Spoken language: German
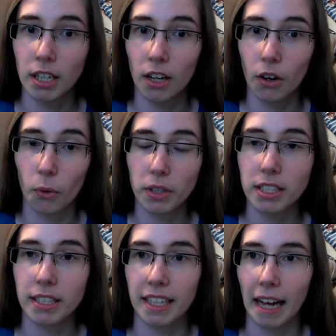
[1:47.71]
und
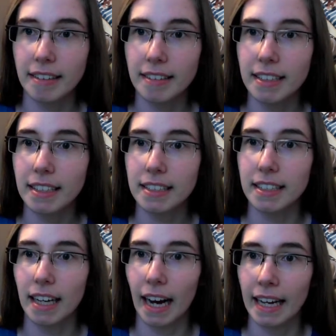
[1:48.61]
kann sich
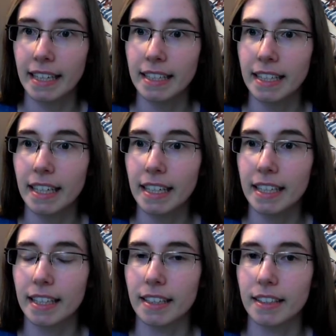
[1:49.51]
eigentlich,
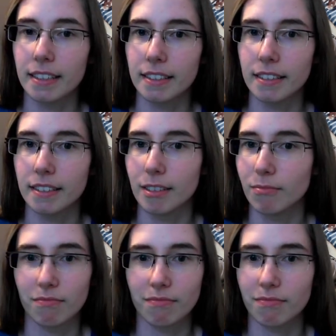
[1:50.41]
ähm,
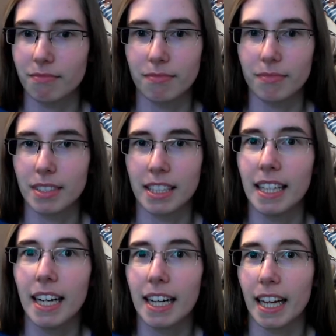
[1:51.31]

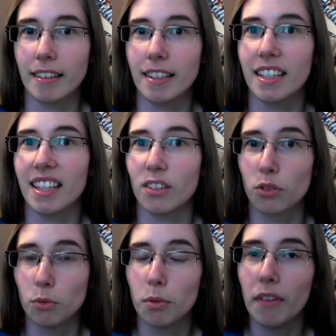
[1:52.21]
jeder kann sich dazu
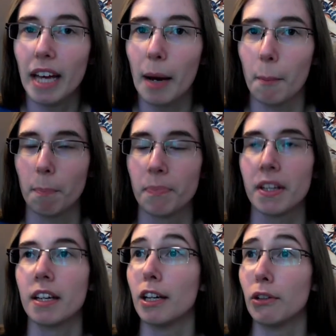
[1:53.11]
bewerben.
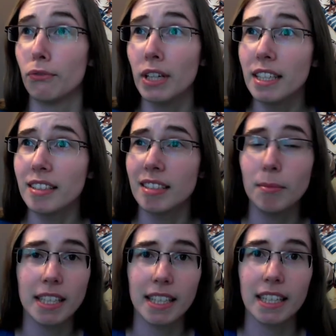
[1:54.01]
Finde ich
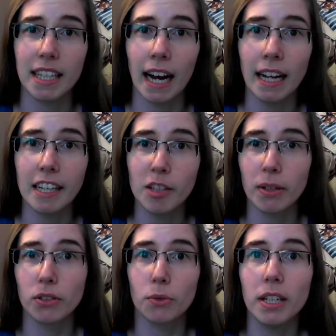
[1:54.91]
ziemlich genial. Ich
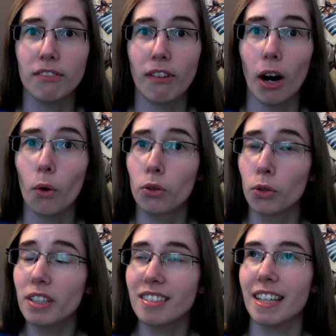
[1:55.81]
persönlich war auch
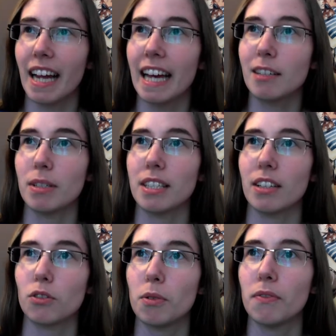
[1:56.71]
kurz geneigt, mich
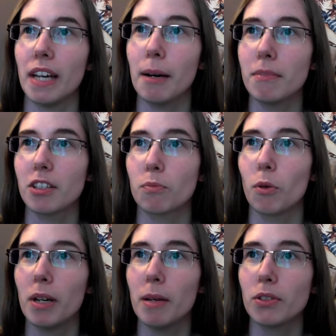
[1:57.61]
dazu bewerben. Das
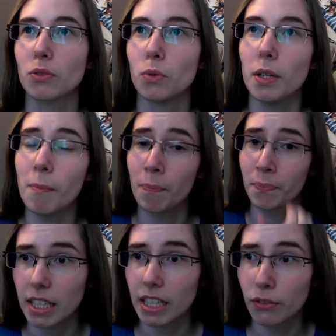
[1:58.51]
Problem ist nur,
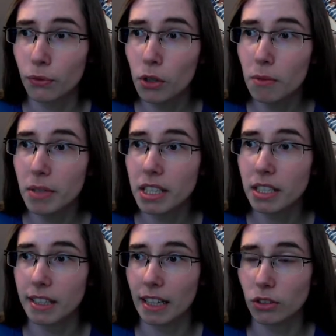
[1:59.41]
ich fühle
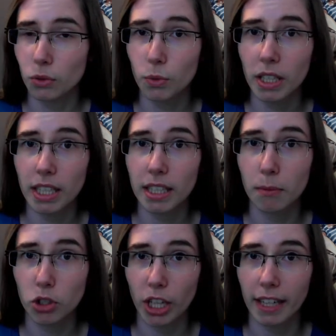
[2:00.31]
mich dazu nicht
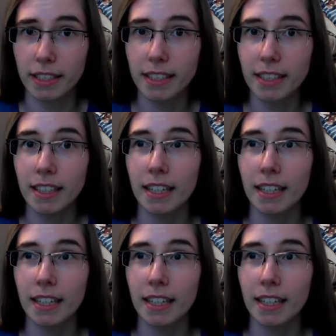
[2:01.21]
imstande,